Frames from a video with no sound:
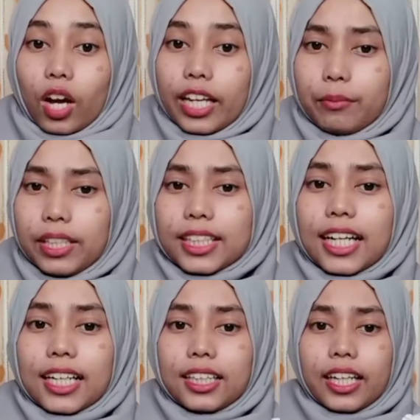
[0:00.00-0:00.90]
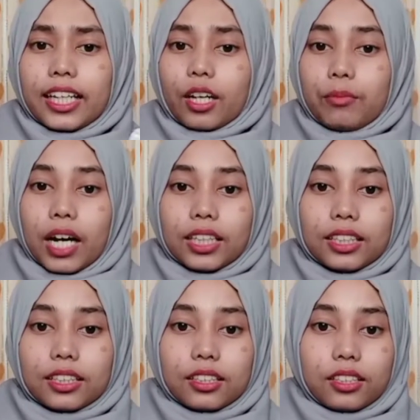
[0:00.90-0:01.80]
kalau kalian beli sekarang nih enak
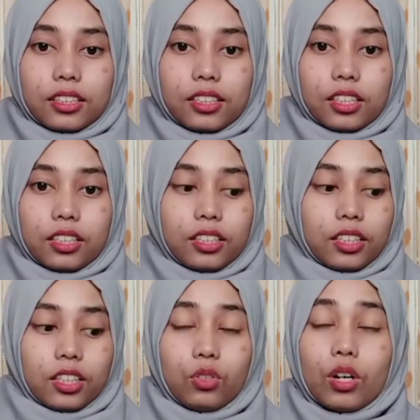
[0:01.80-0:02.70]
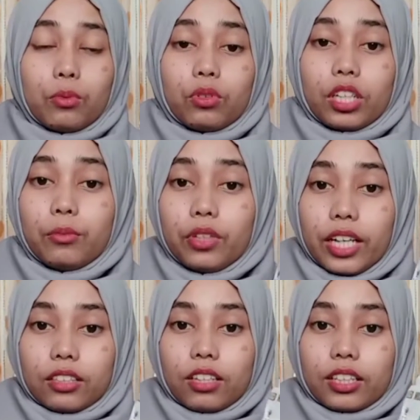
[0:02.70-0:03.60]
banget jadi 20.000
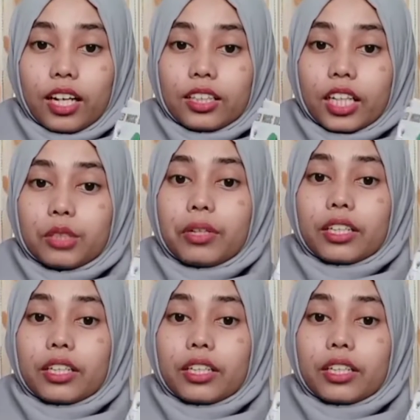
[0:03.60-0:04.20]
ya soalnya kan